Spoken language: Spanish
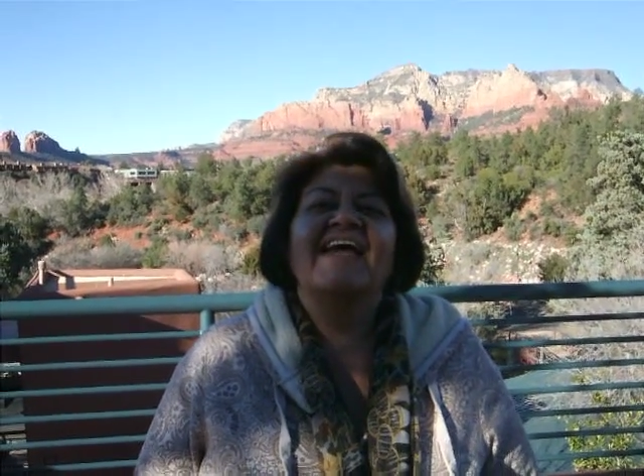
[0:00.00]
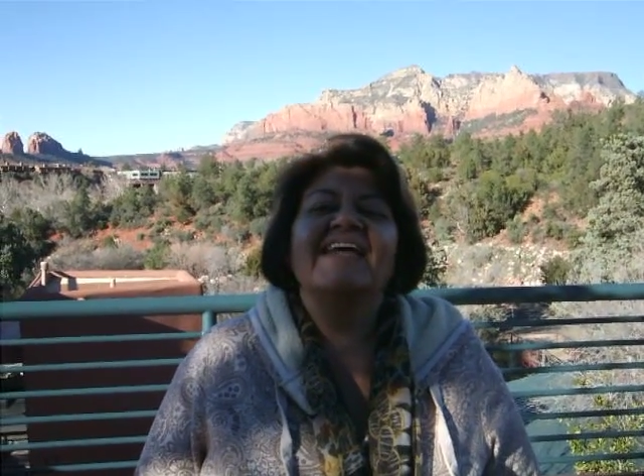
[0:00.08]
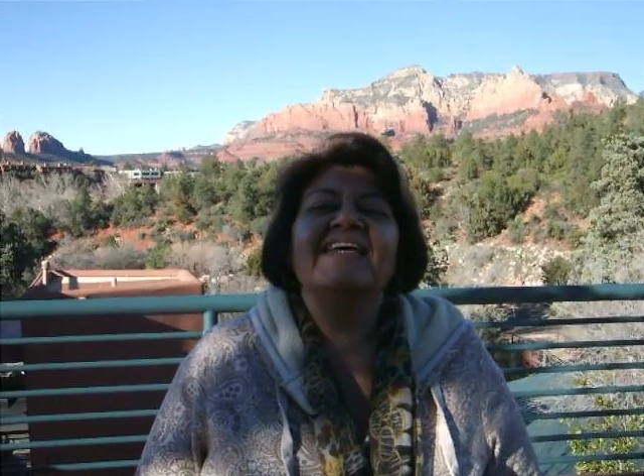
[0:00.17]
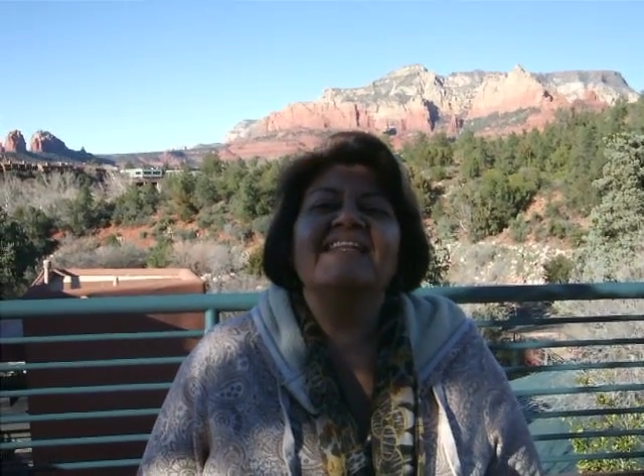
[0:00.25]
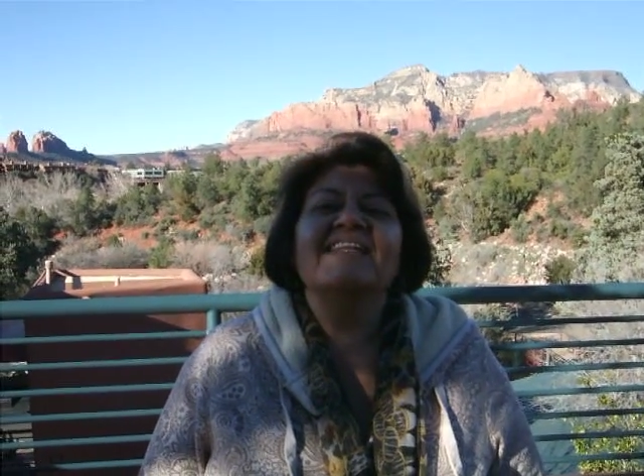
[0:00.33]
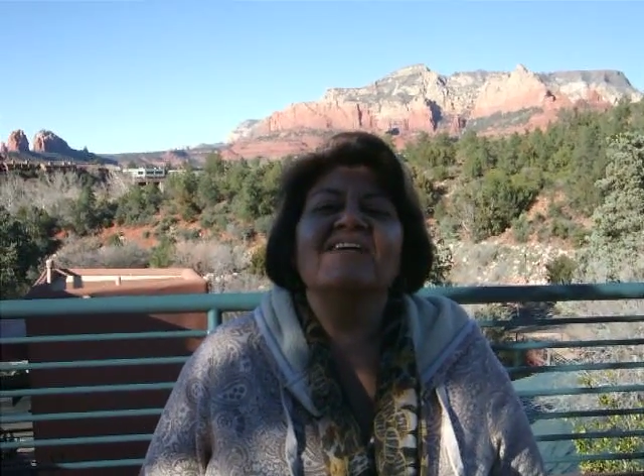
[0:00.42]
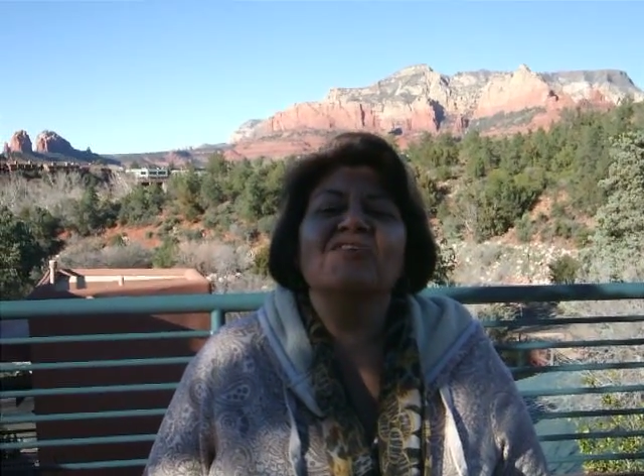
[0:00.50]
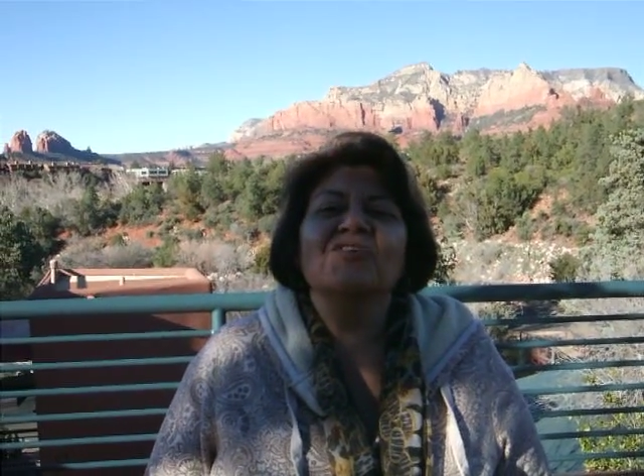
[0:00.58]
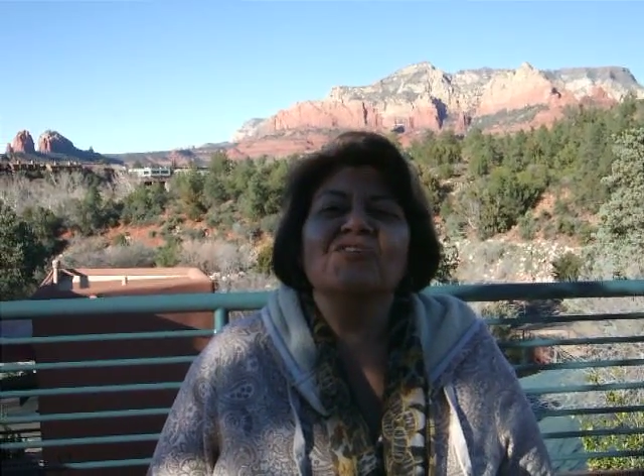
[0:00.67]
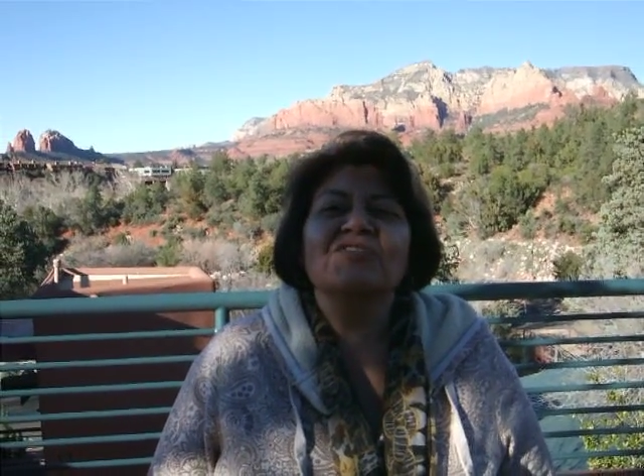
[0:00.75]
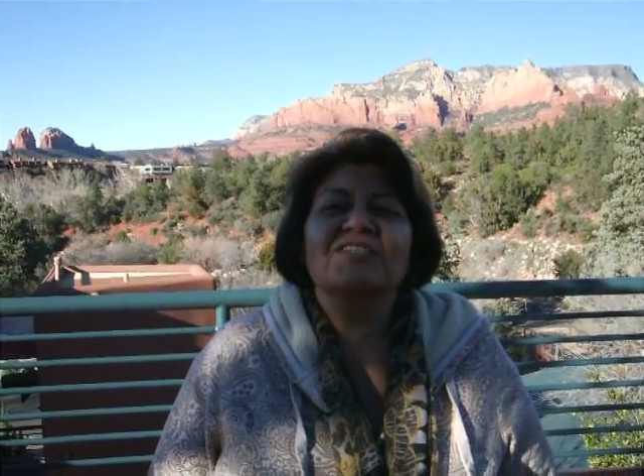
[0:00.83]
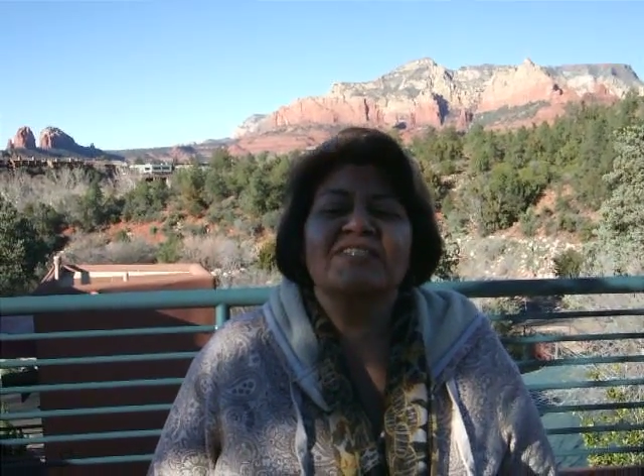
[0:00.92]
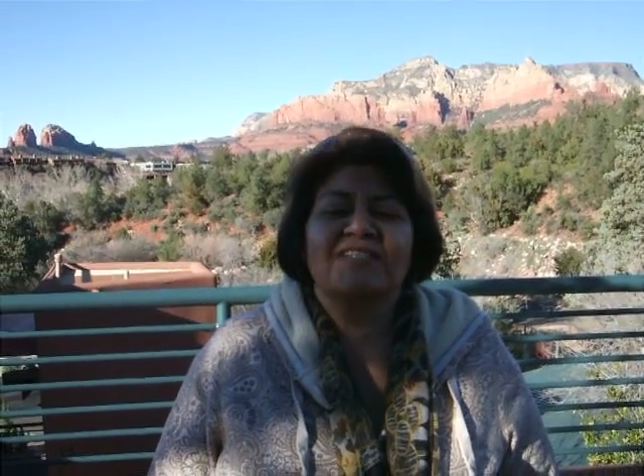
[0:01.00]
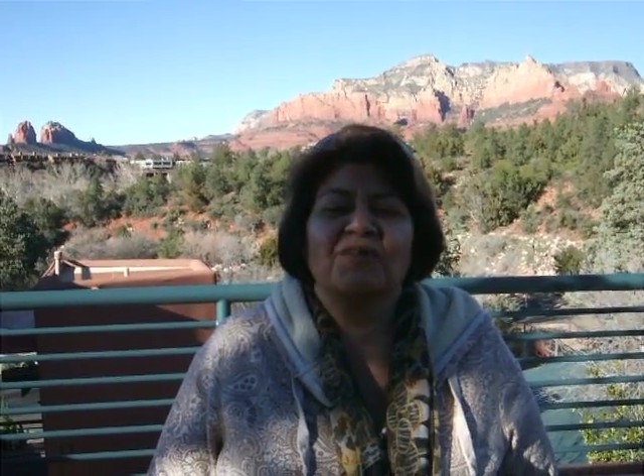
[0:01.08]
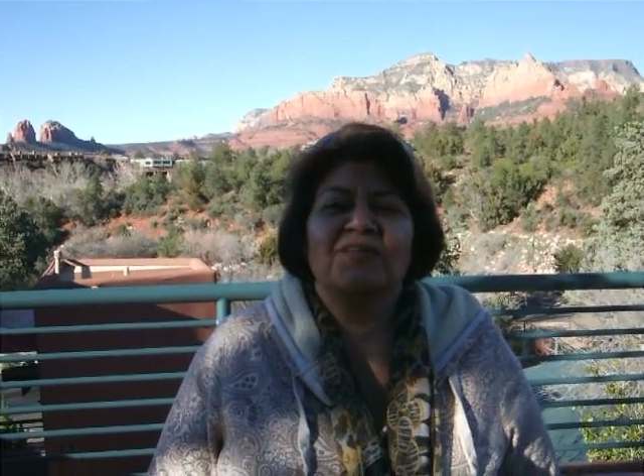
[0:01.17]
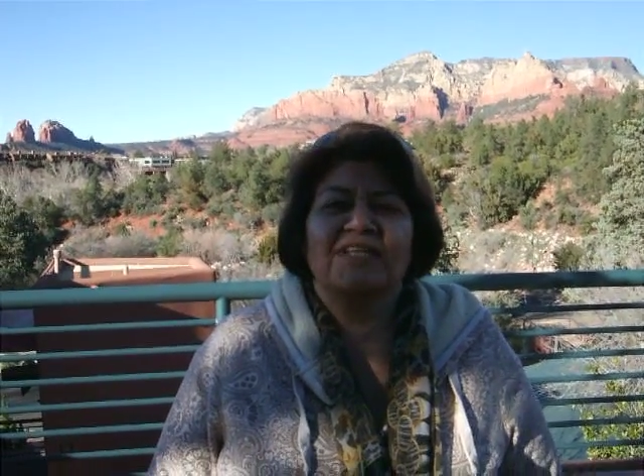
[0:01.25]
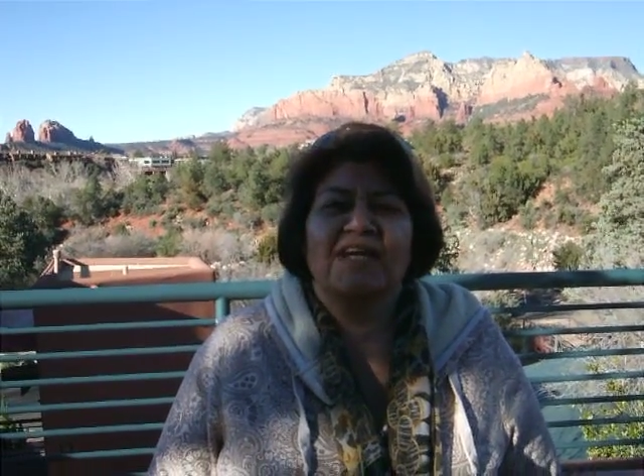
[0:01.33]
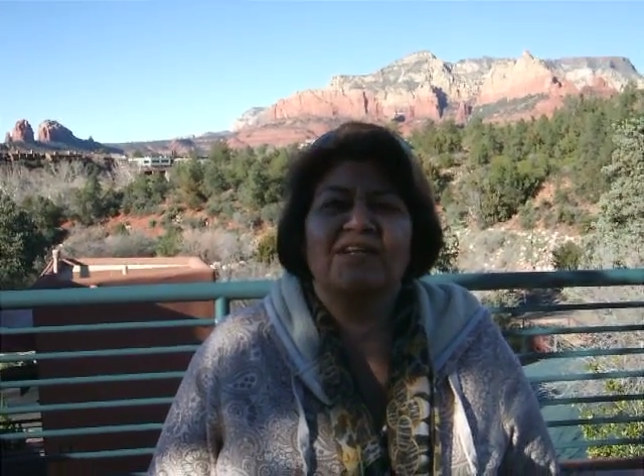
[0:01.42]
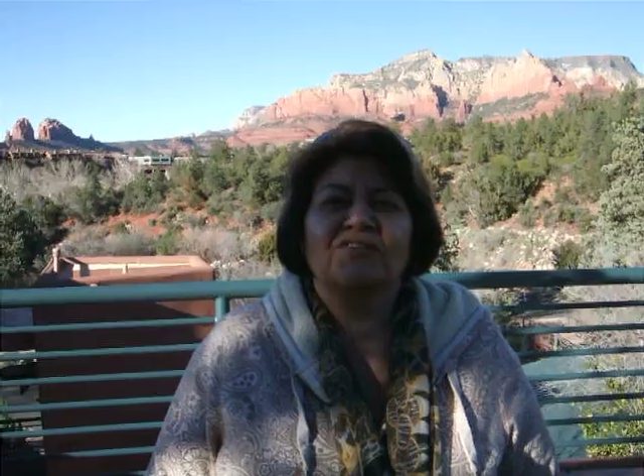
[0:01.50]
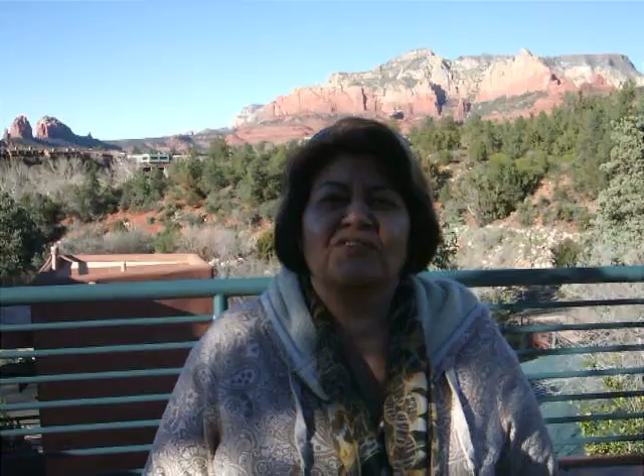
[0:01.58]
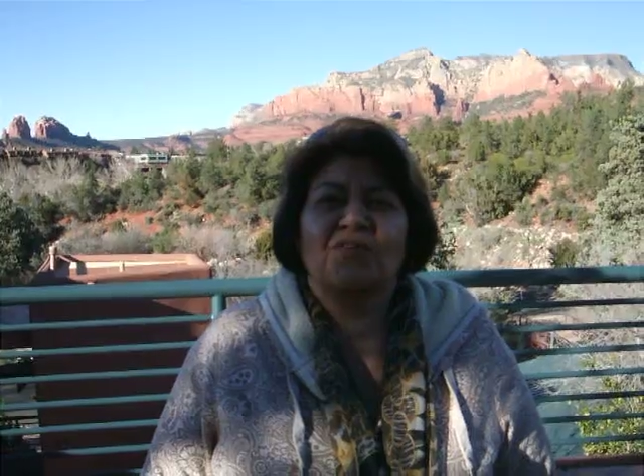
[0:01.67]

Y tengo dos extraordinarios